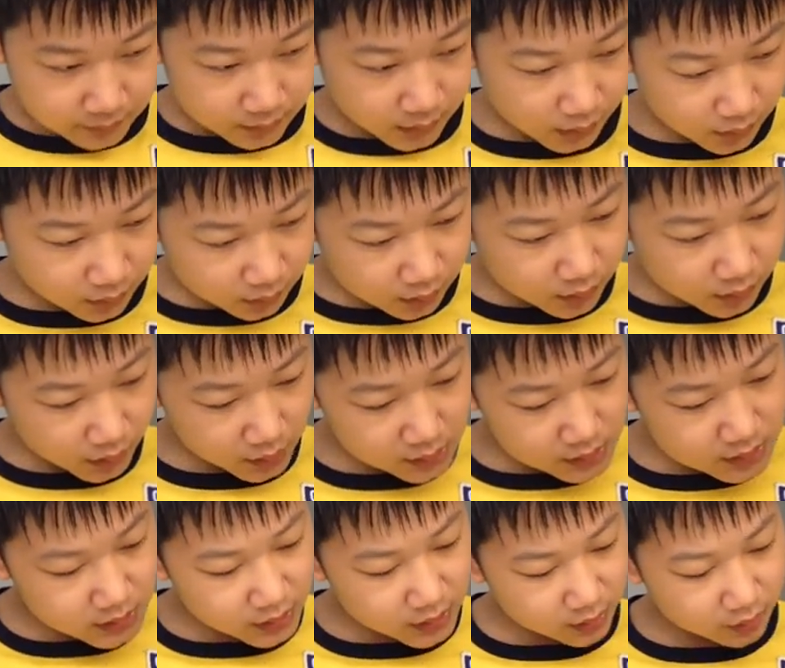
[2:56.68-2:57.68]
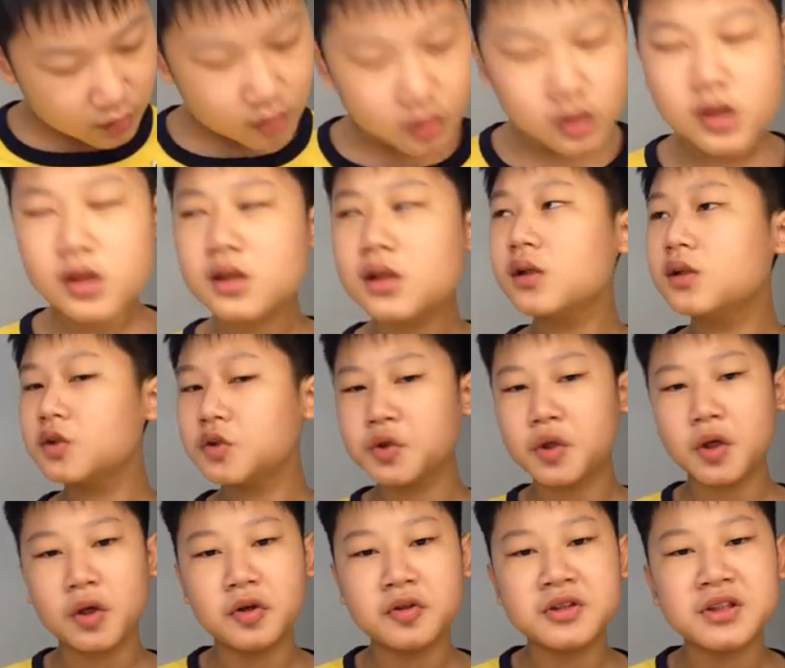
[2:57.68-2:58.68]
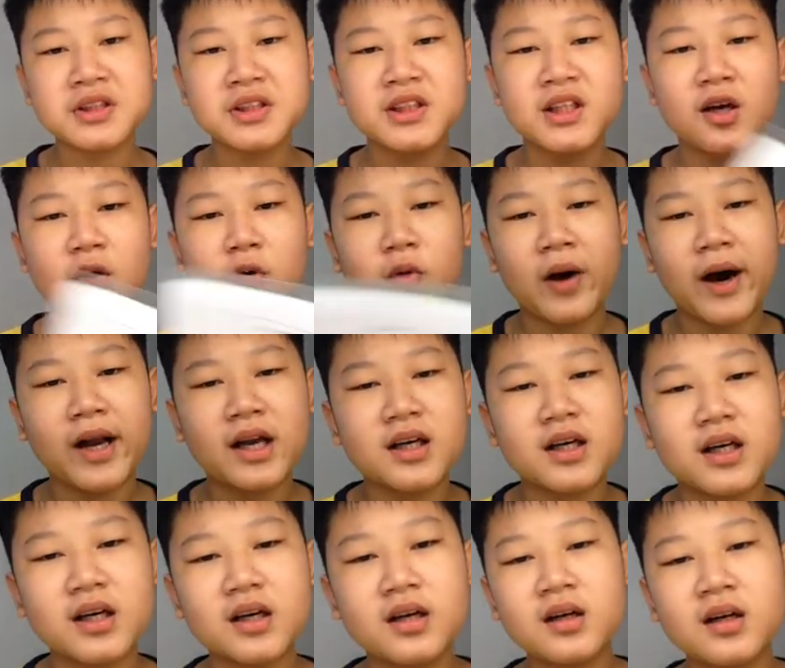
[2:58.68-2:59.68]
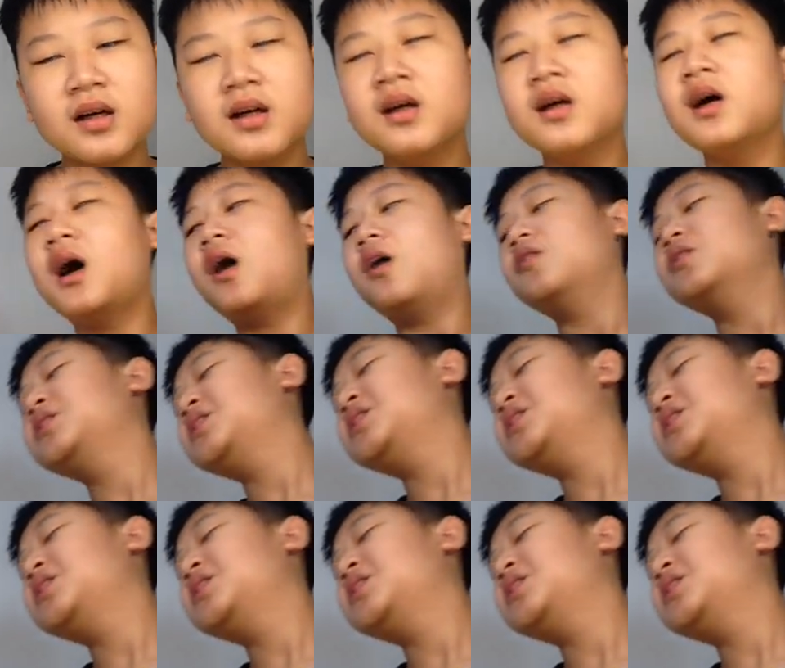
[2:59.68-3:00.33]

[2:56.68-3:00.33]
好，那今天功课呢，就等于是写完了。好